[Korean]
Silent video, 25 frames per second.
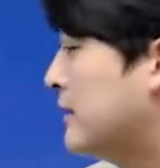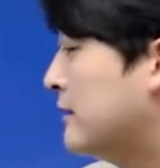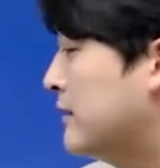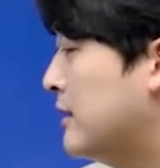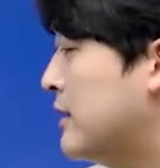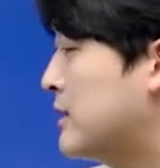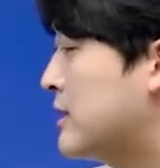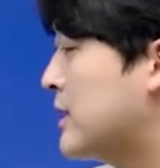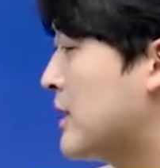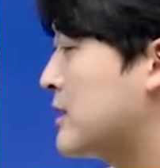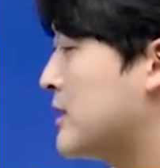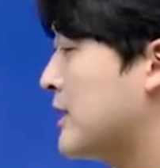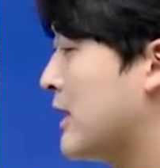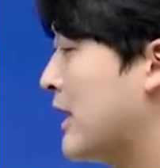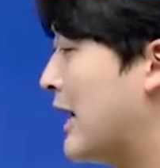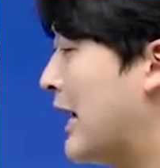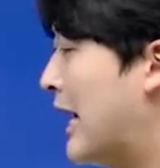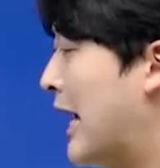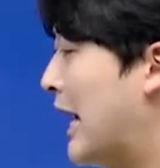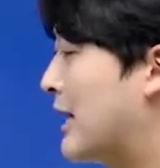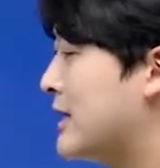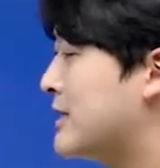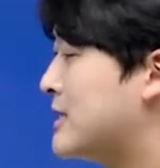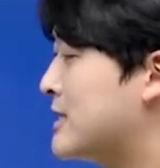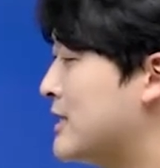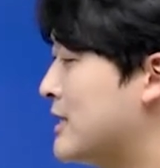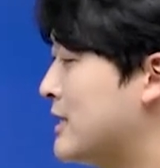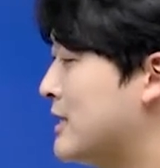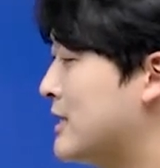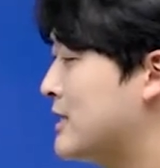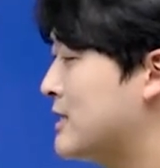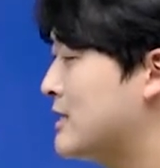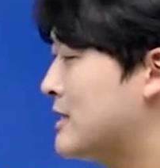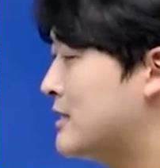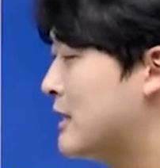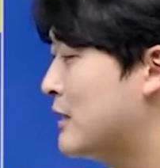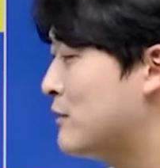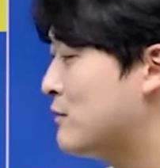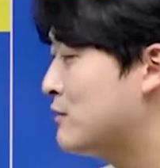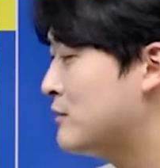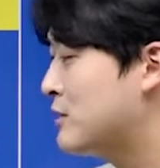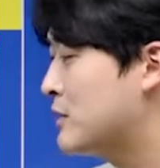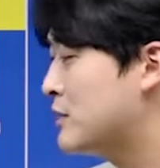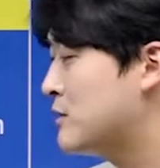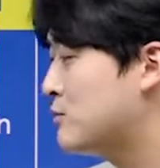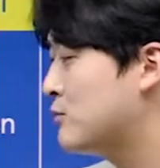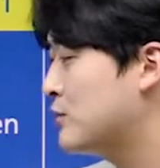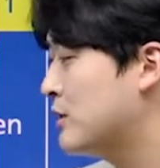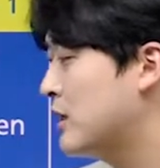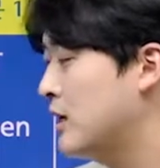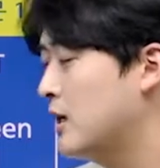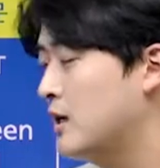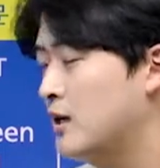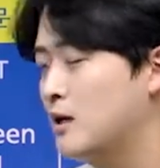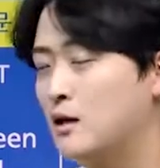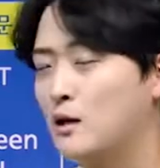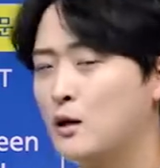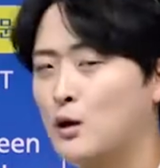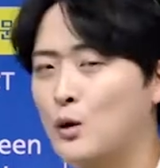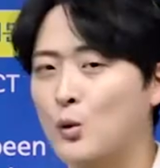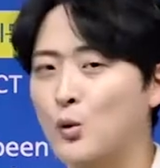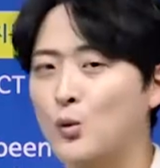네 자산의 가치를 새로운 지붕이